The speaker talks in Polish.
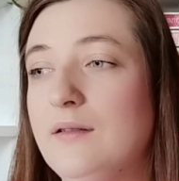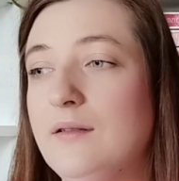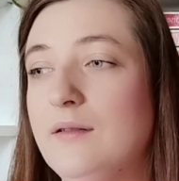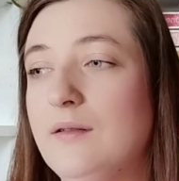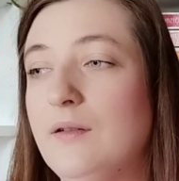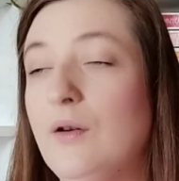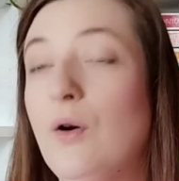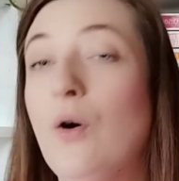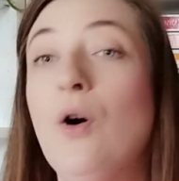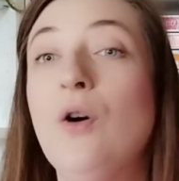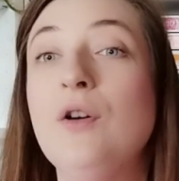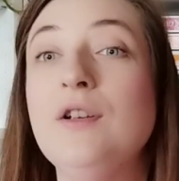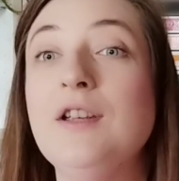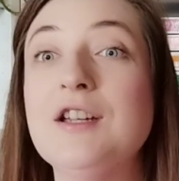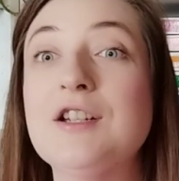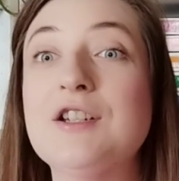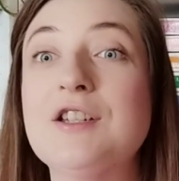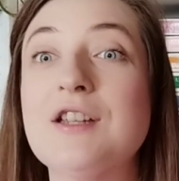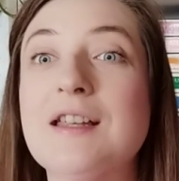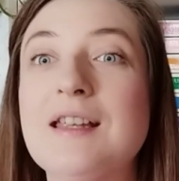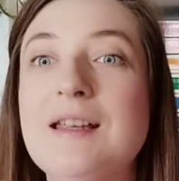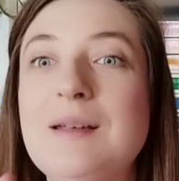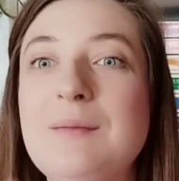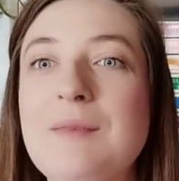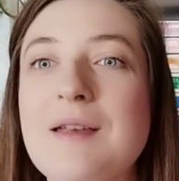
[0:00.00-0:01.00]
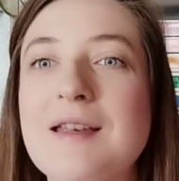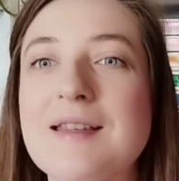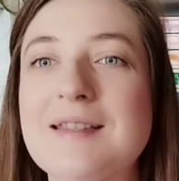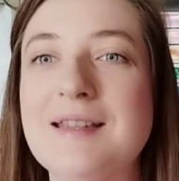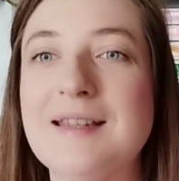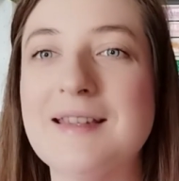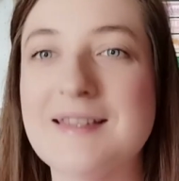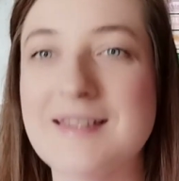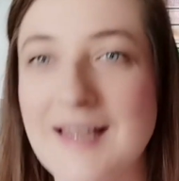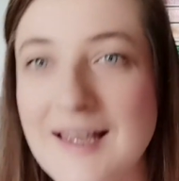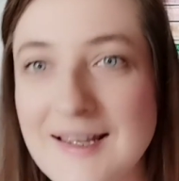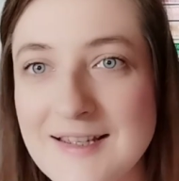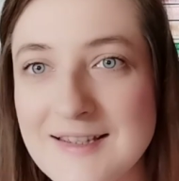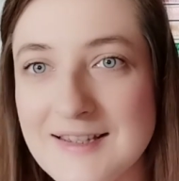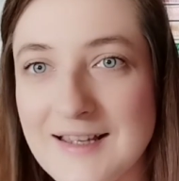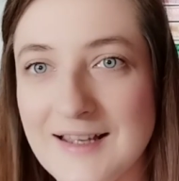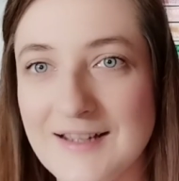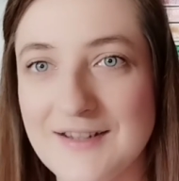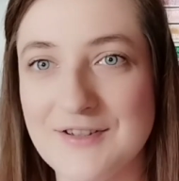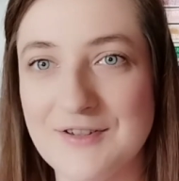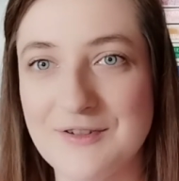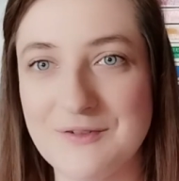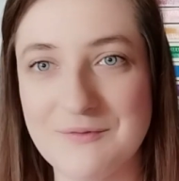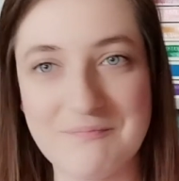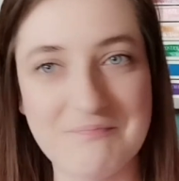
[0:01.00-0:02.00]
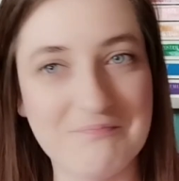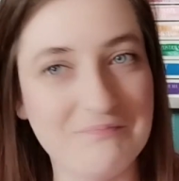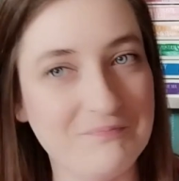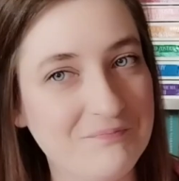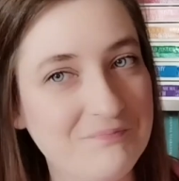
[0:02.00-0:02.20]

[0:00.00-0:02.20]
Y, o, jeszcze kim jest ten cesarz?